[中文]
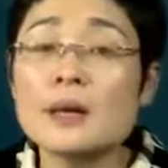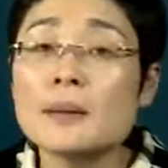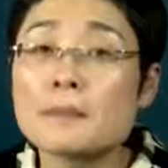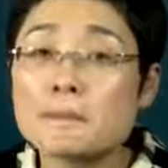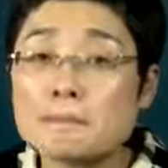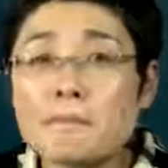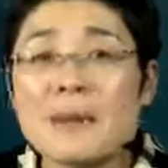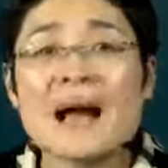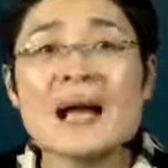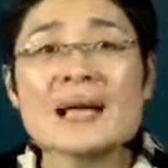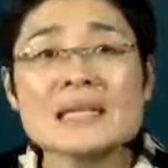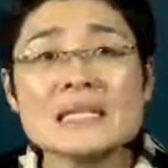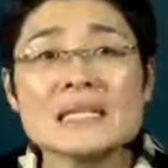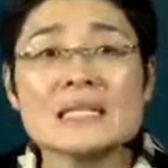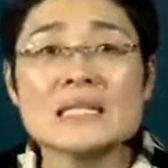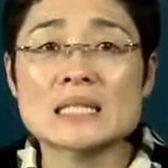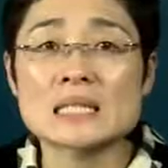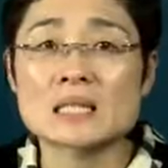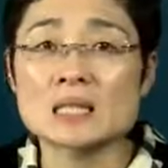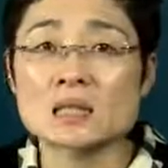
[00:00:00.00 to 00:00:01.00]
把
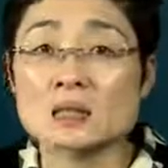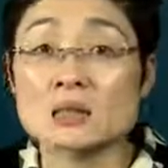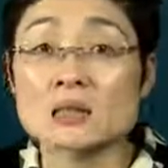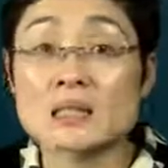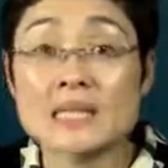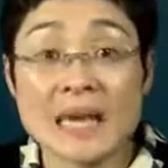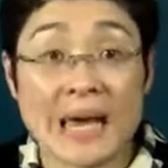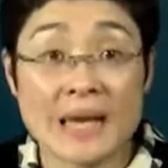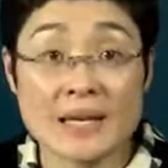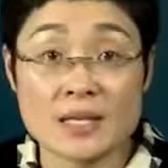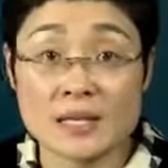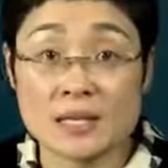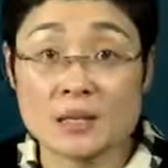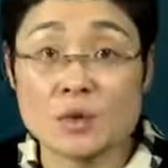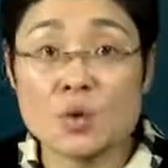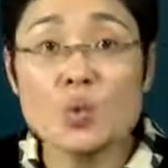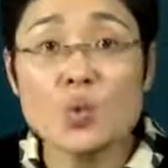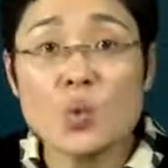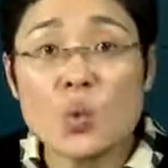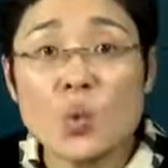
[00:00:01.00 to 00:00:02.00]
it 改成
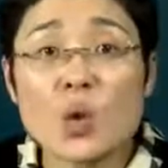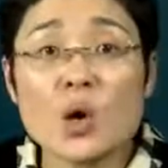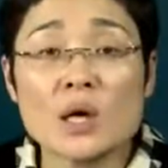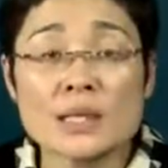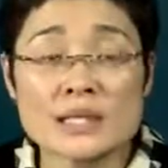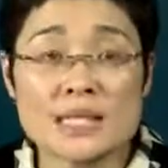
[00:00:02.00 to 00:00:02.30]
what，